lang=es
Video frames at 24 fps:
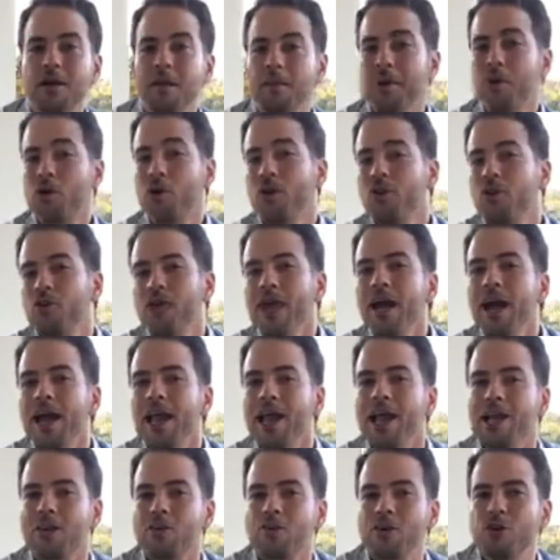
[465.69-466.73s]
pero cuando llegan a
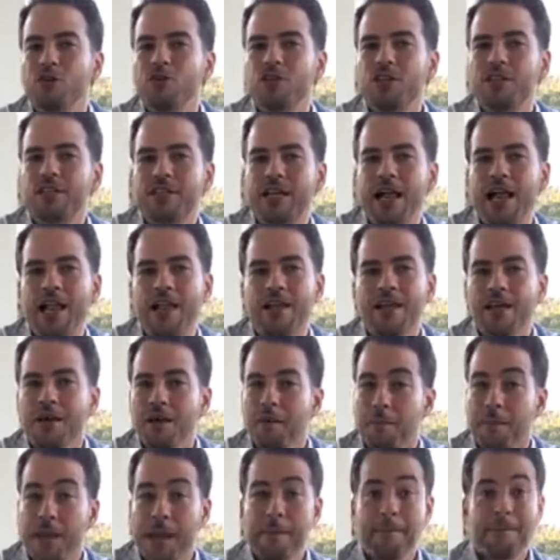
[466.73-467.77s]
la reunión central
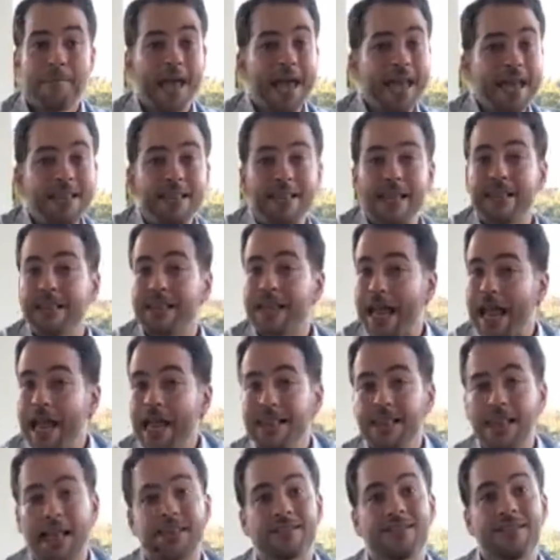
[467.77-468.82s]
ven 20,
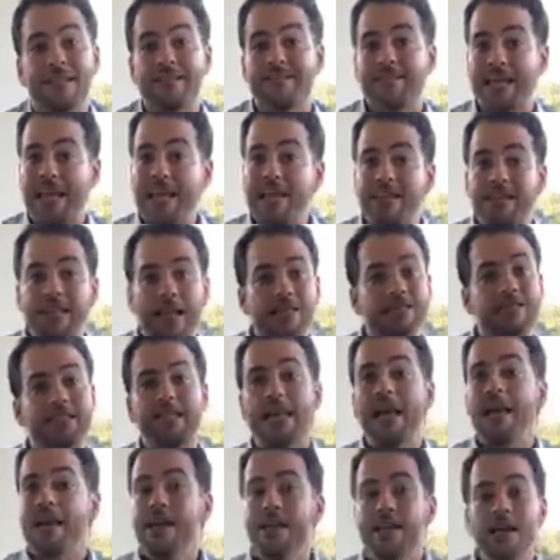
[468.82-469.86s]
30, 60,
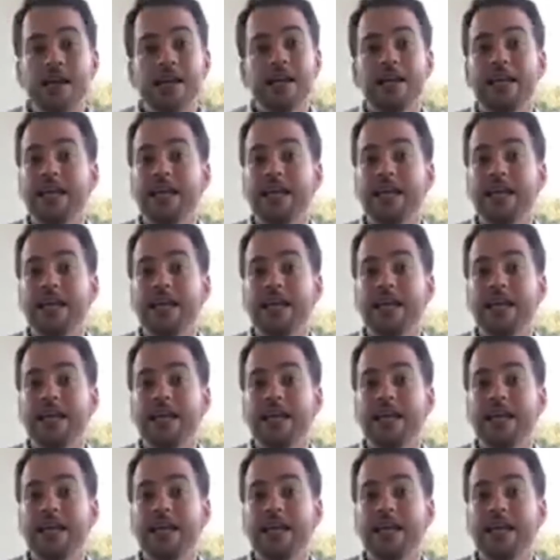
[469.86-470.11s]
100,